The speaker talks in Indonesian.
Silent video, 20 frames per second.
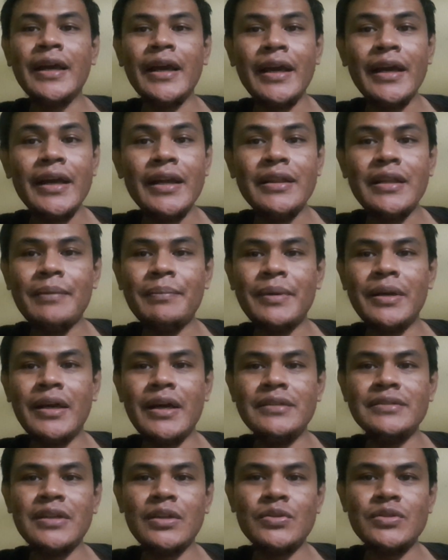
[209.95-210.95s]
kita
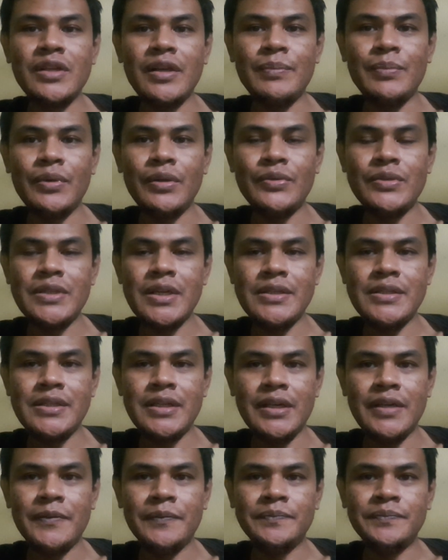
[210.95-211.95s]
berikan 100 ribu itu
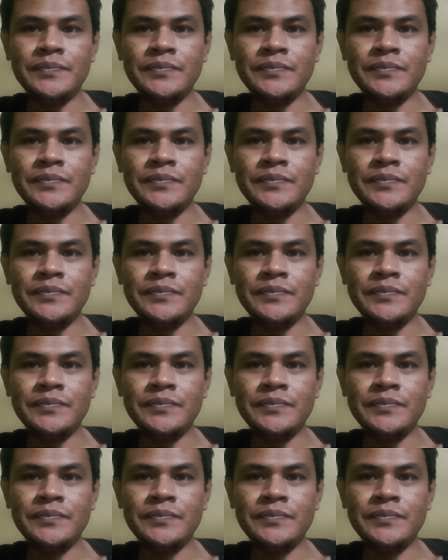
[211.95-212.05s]
saja